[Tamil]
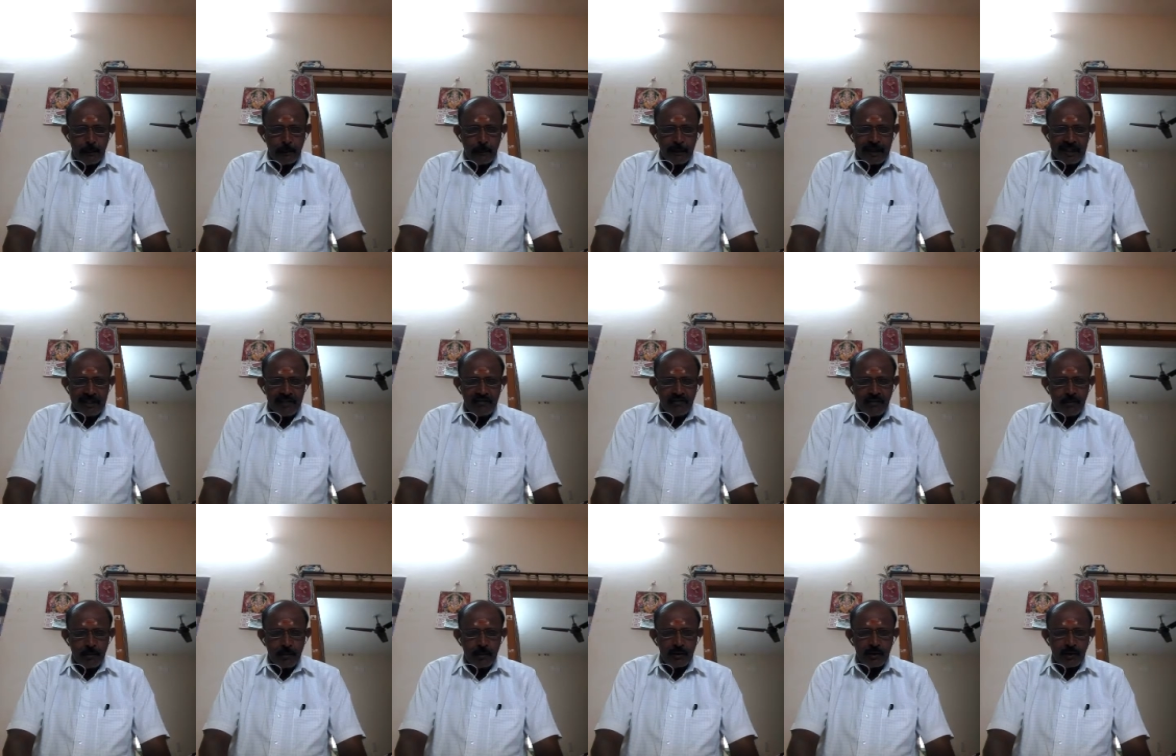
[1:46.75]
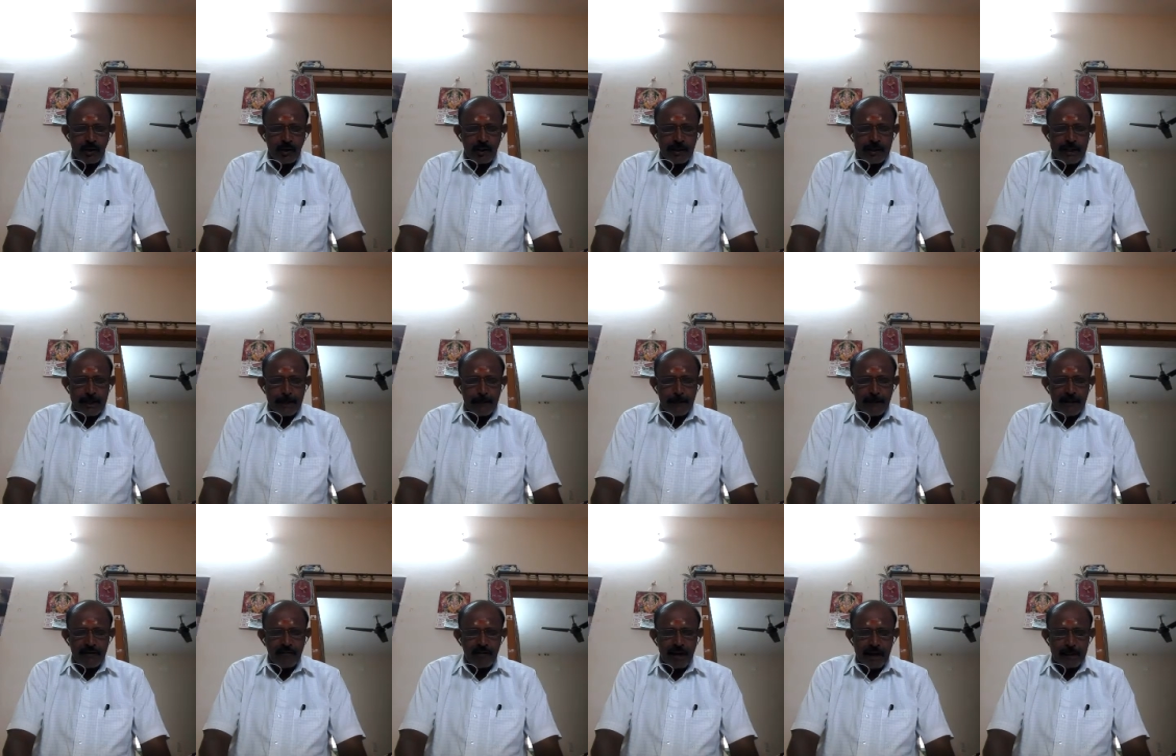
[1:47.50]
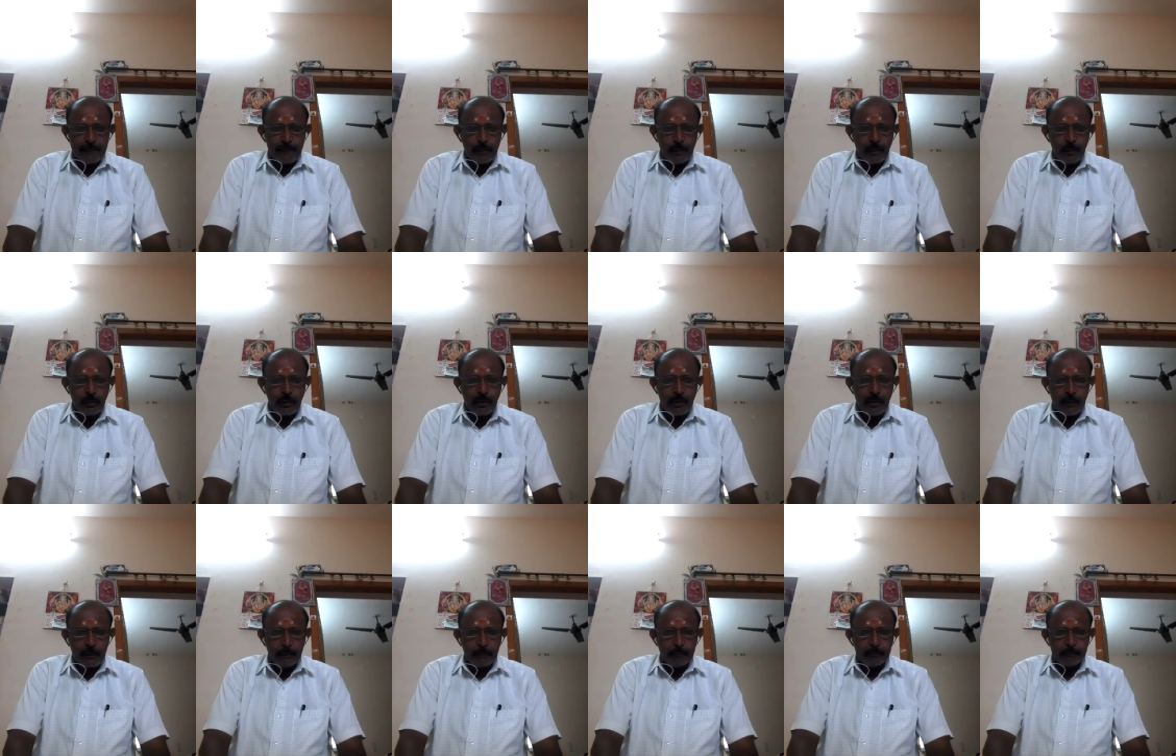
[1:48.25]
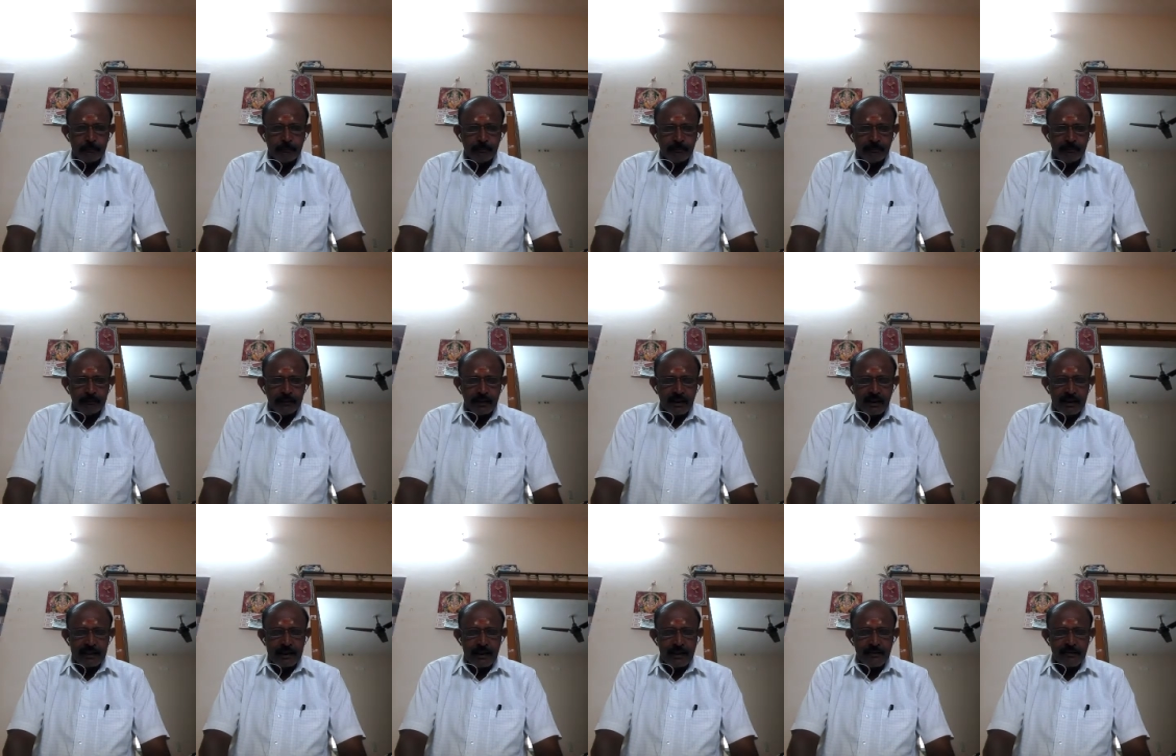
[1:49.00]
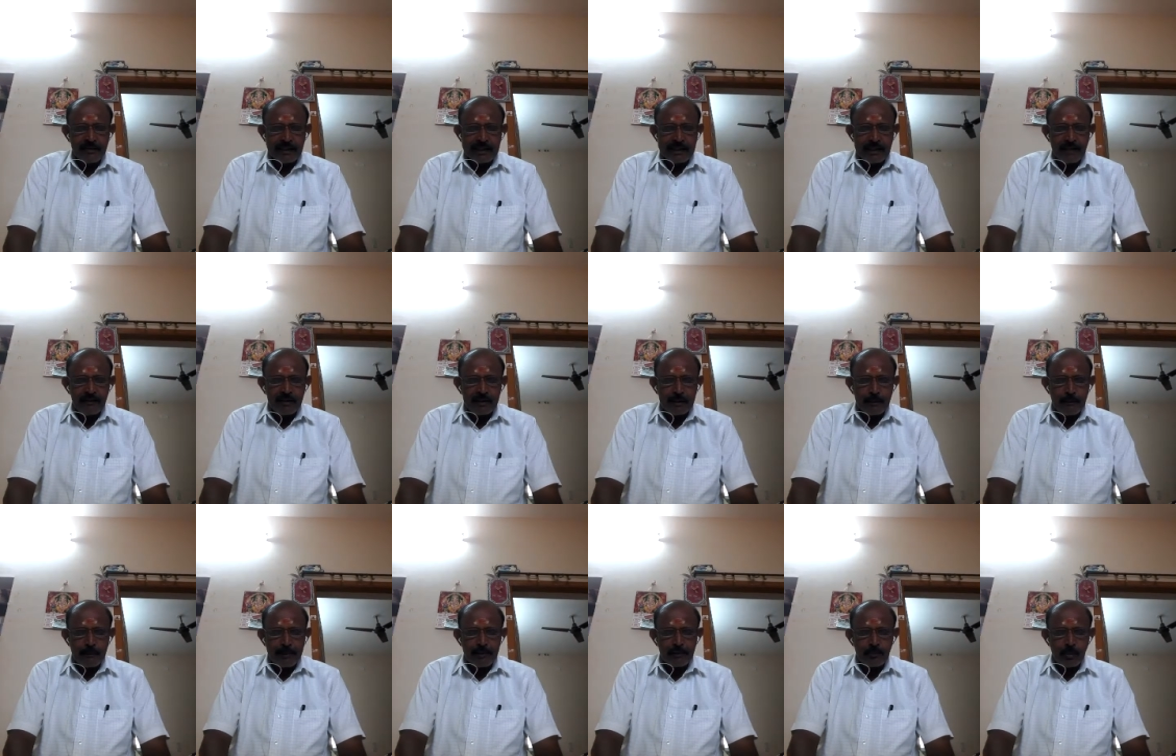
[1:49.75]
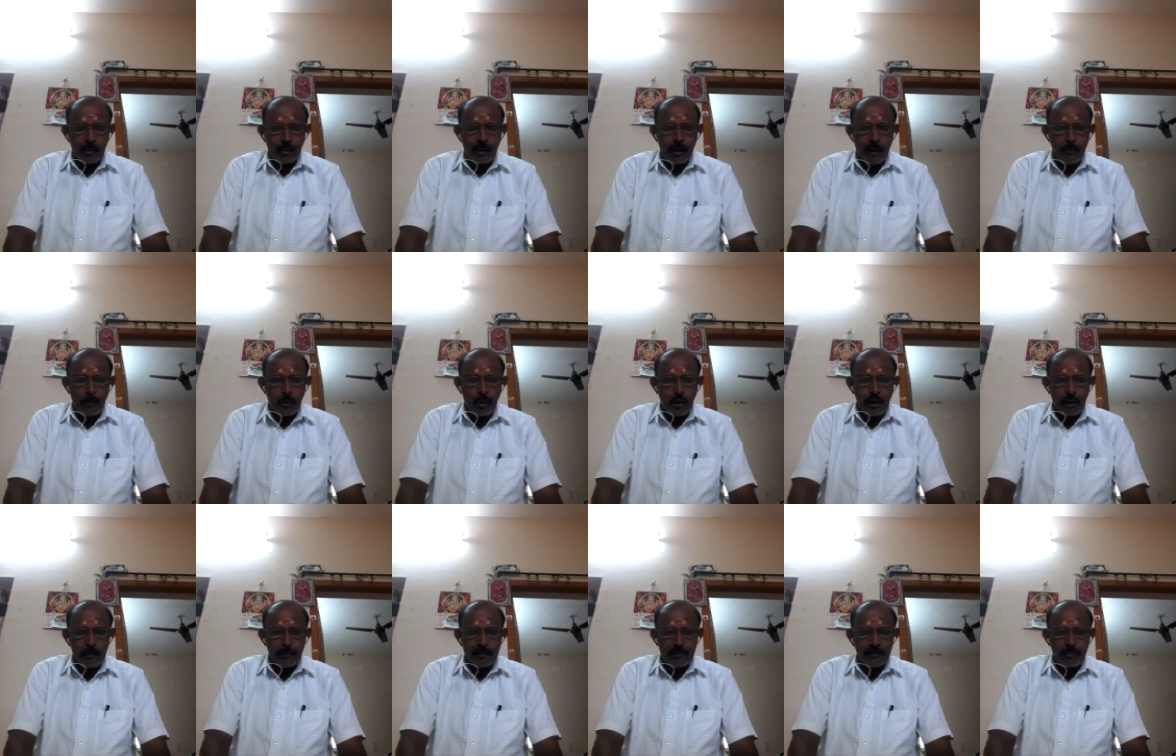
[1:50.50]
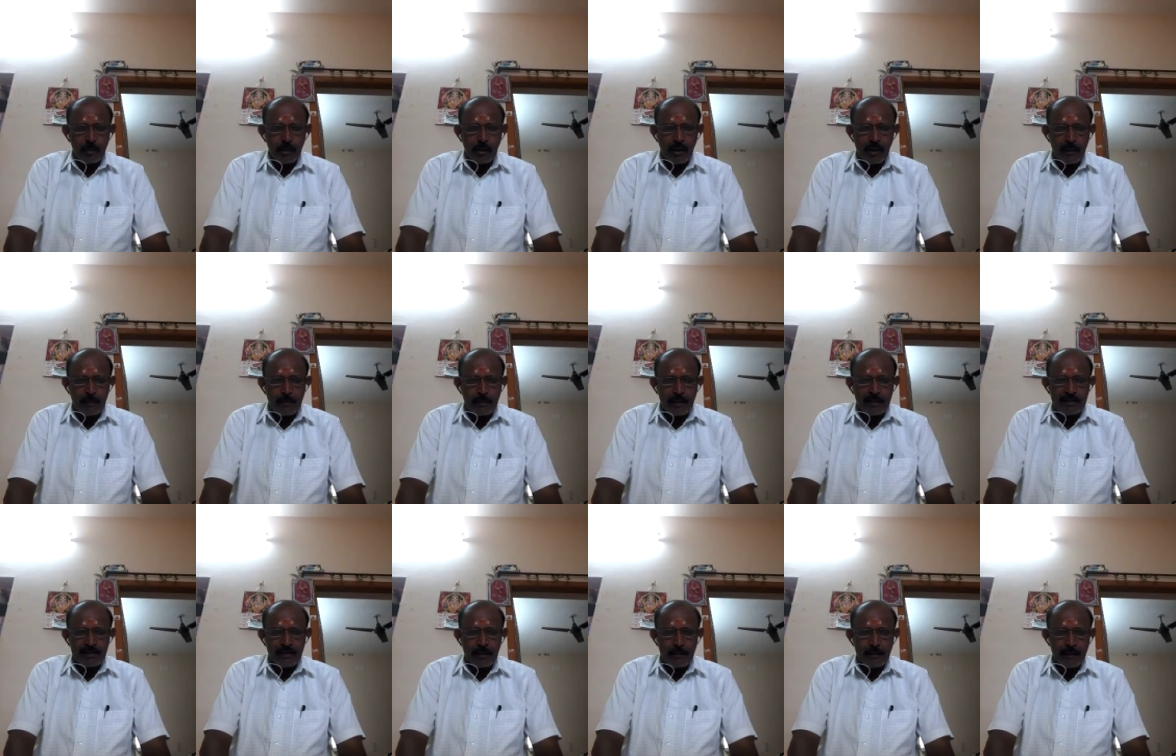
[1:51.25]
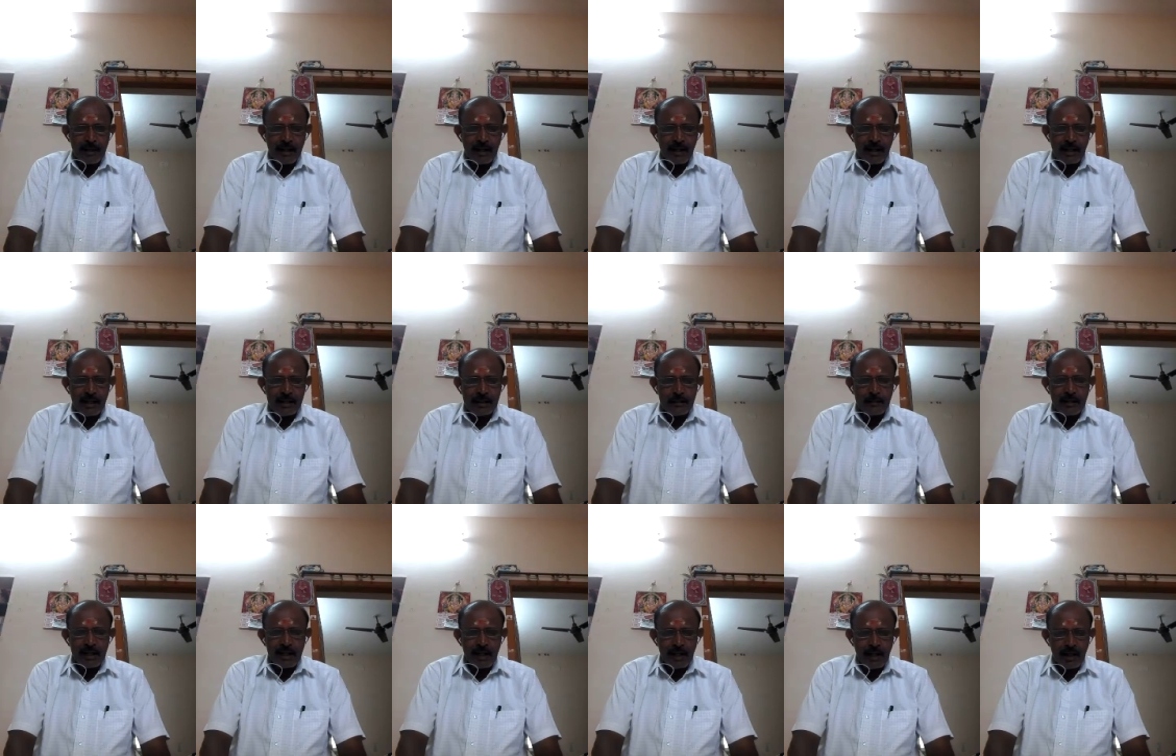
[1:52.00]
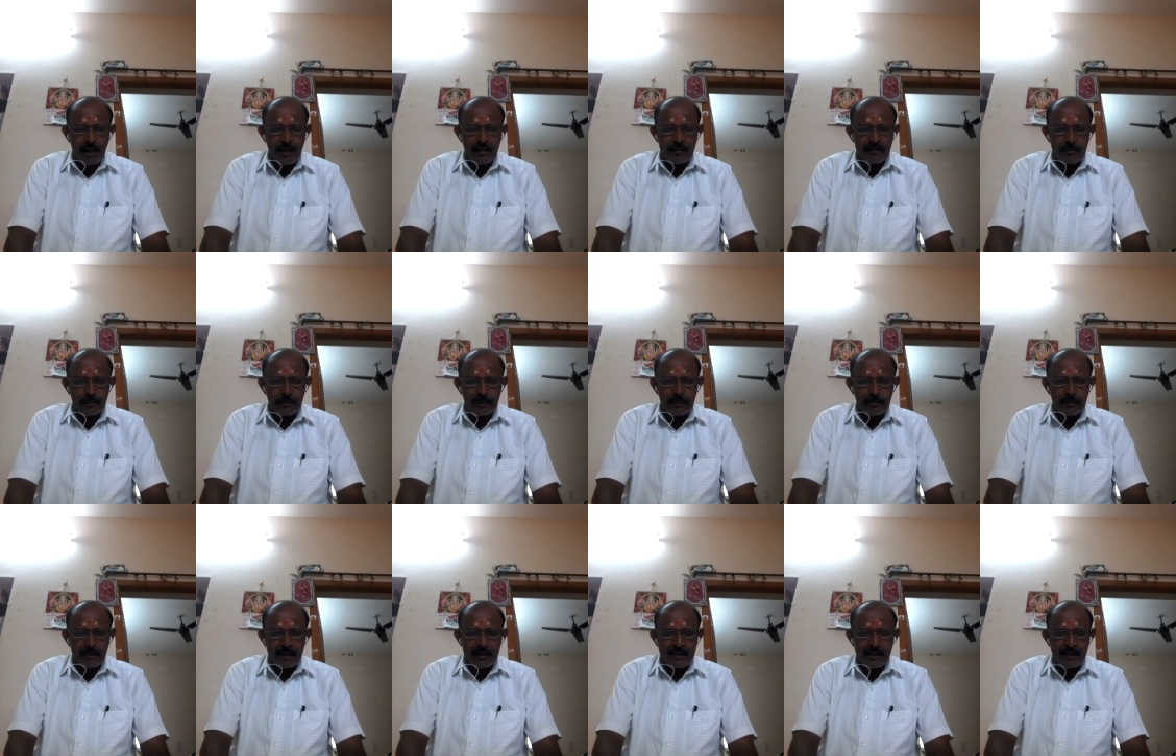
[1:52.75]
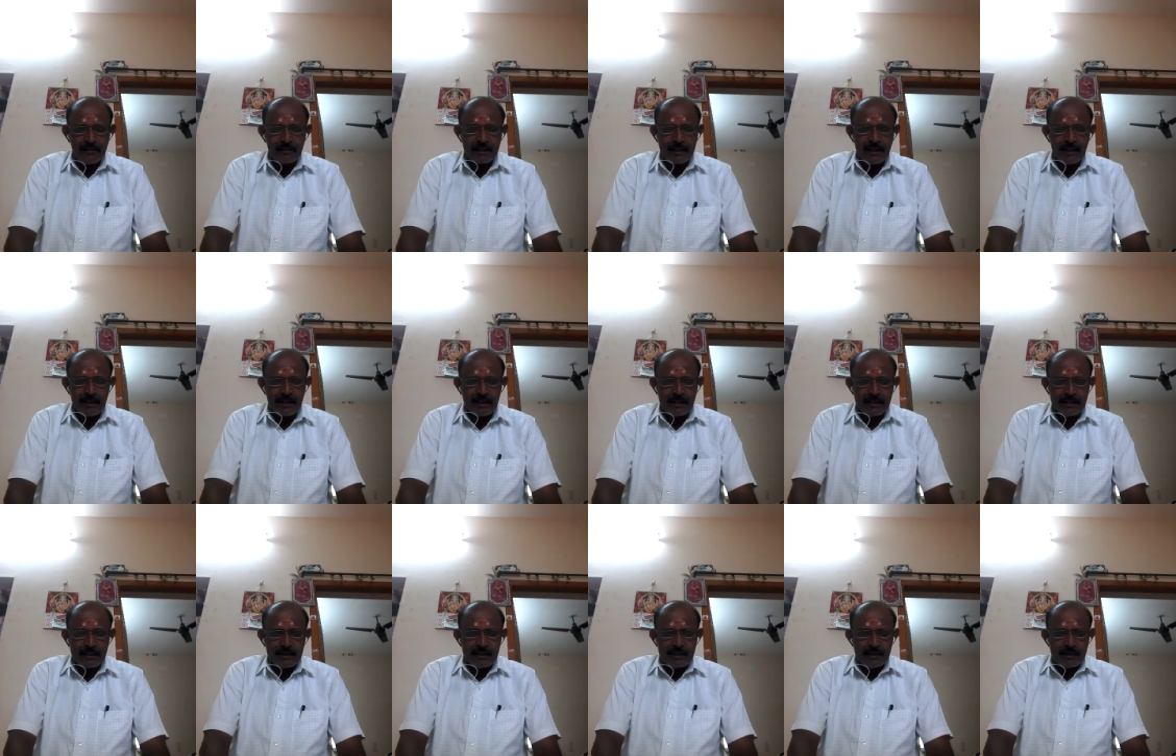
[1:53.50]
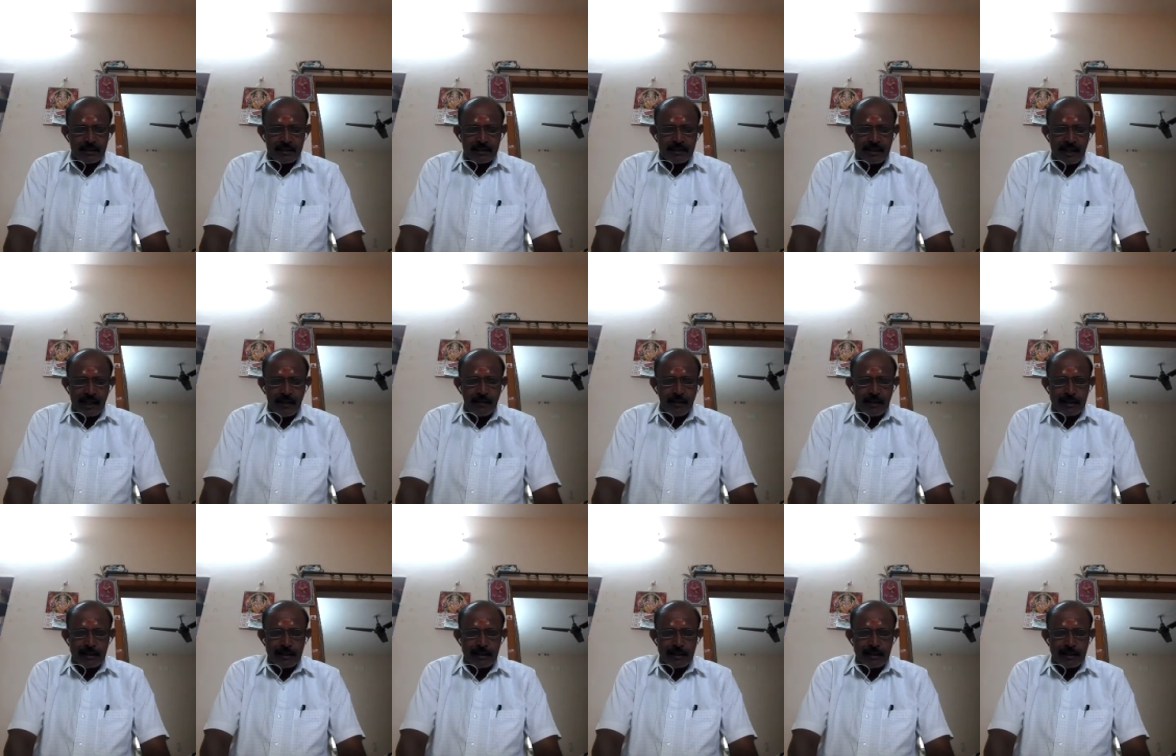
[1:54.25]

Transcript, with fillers: மின் விபத்துகள் ஏற்பட வாய்ப்பு உண்டு அதாவது வீட்டில் வந்து பீஸ் போகலாம் மோட்டர் பீஸ் போகலாம் பிரிட்ஜ் ரிப்பேர் ஆகலாம் இந்த மாதிரி கரண்ட் சம்மந்தப்பட்ட இதில் வந்து செலவு